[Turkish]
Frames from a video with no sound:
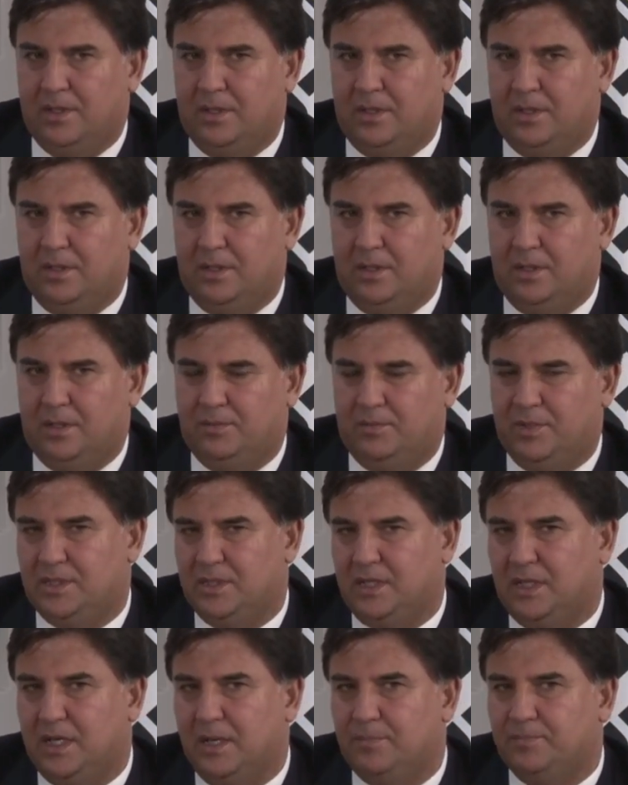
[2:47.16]
E,
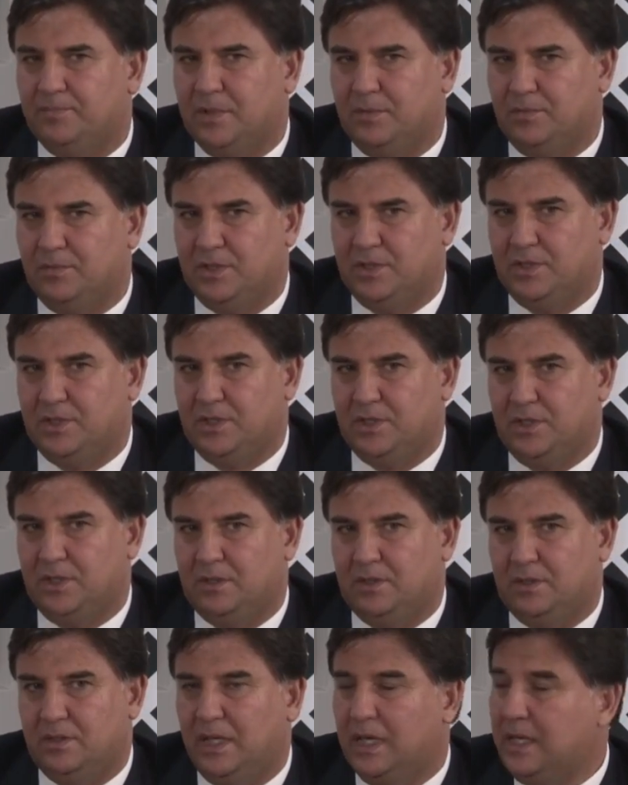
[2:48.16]
biz de yaptığımız
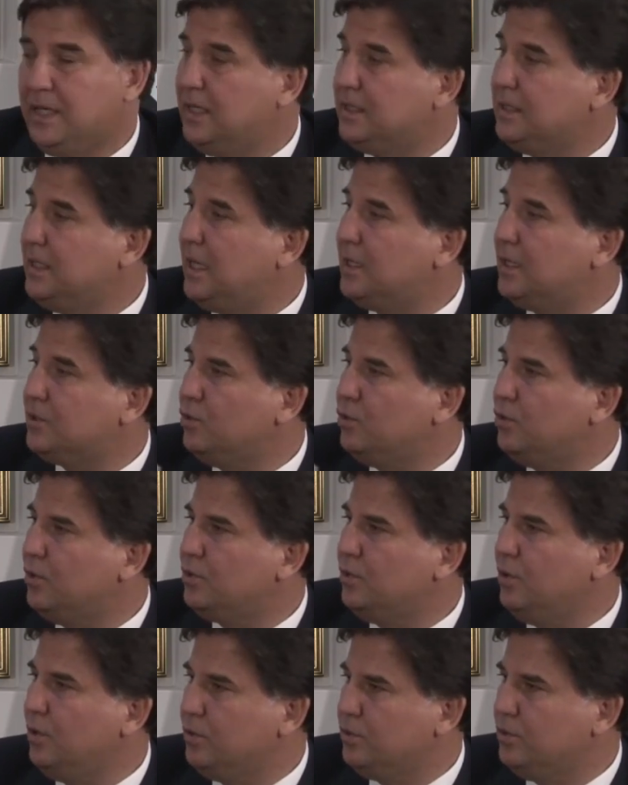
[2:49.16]
işin ne kadar
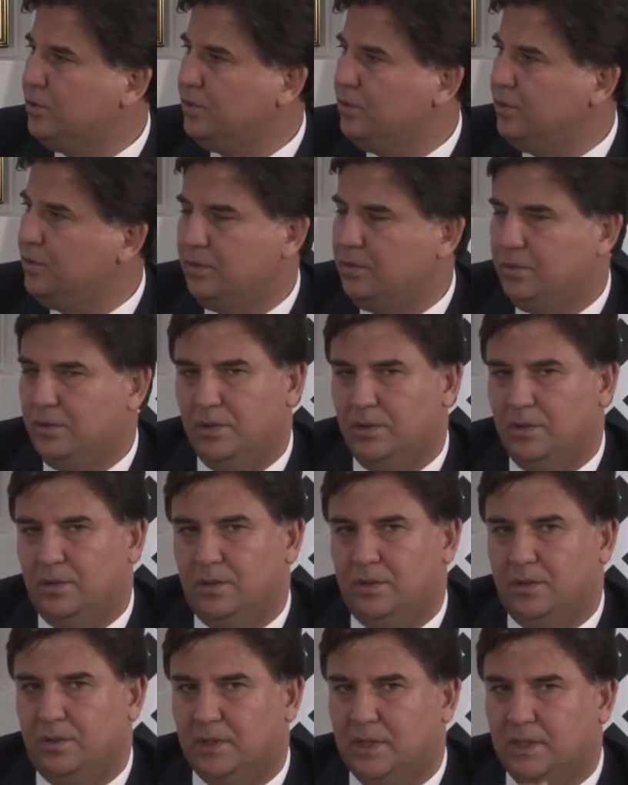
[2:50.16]
doğru olduğunu
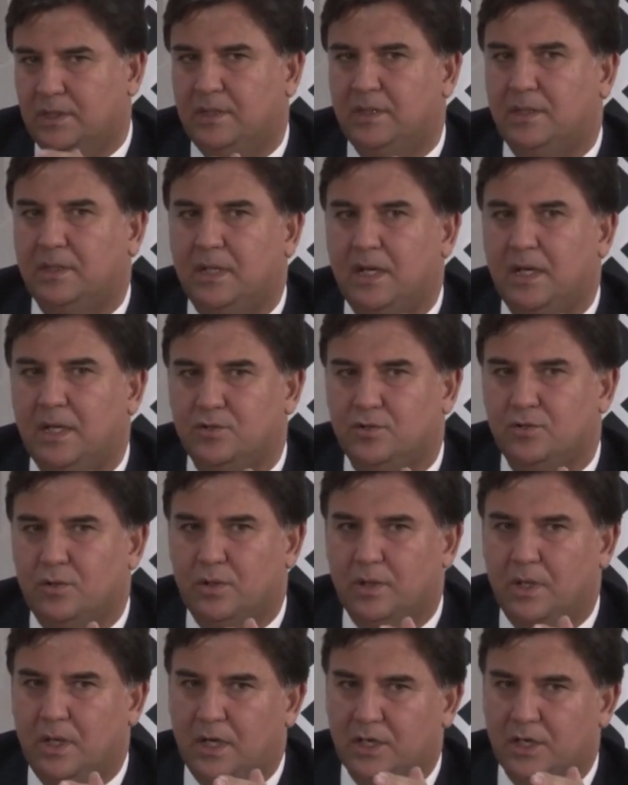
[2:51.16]
e, gittikten sonra,